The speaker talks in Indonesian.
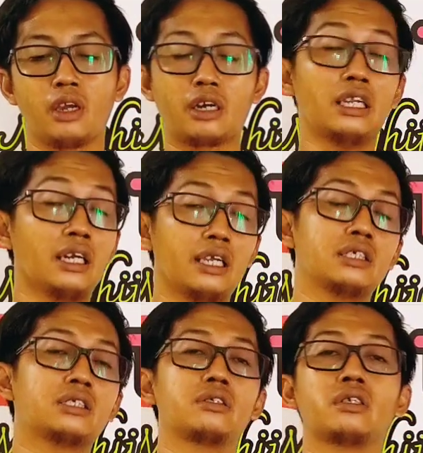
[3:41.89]

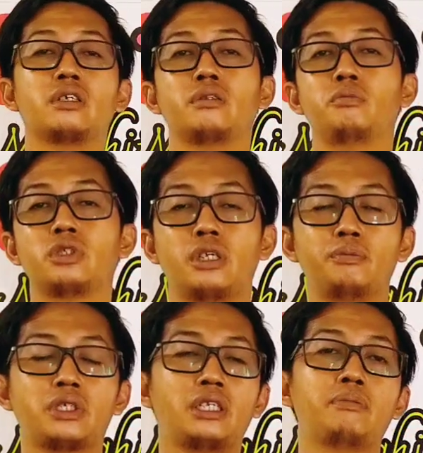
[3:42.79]
rilis misalnya
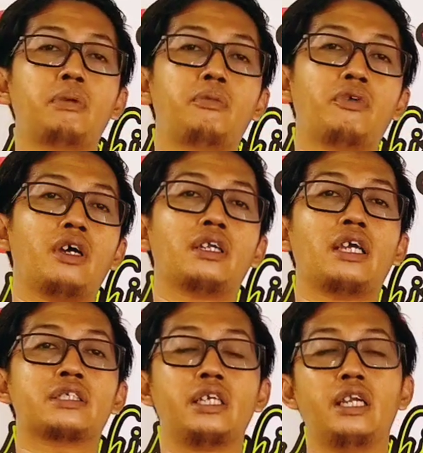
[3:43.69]
misalnya pemupukan
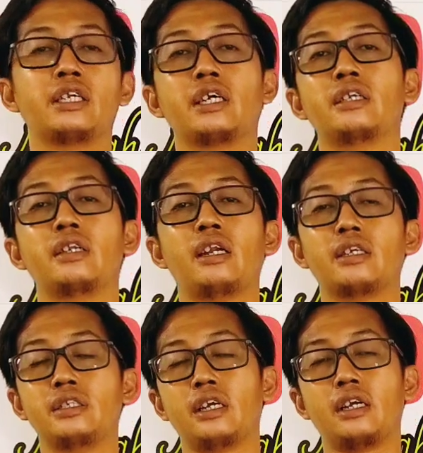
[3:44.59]
KCL dengan
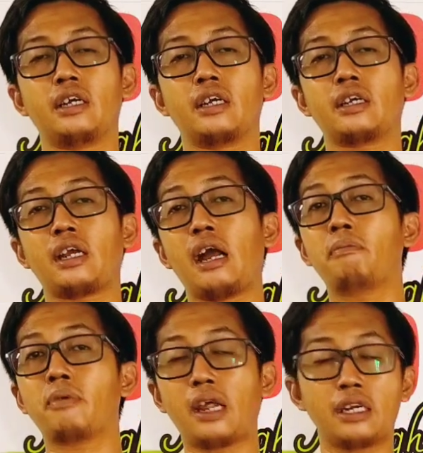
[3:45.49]
adanya kap
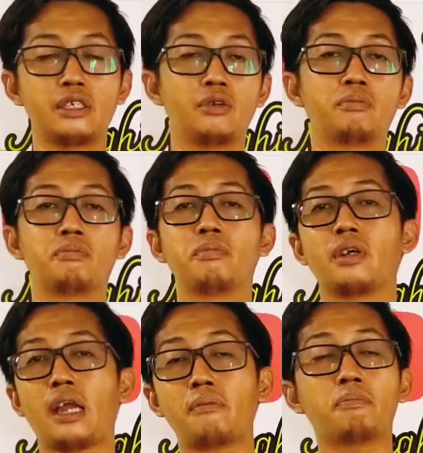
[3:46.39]
kalium
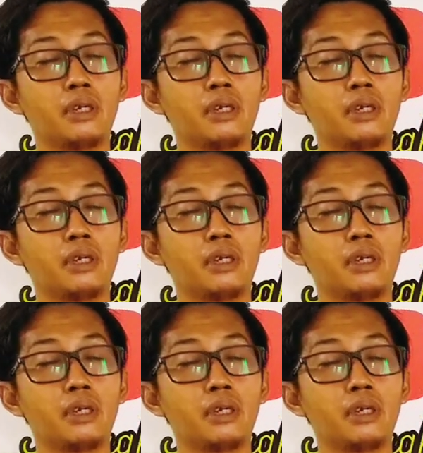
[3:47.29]
K+,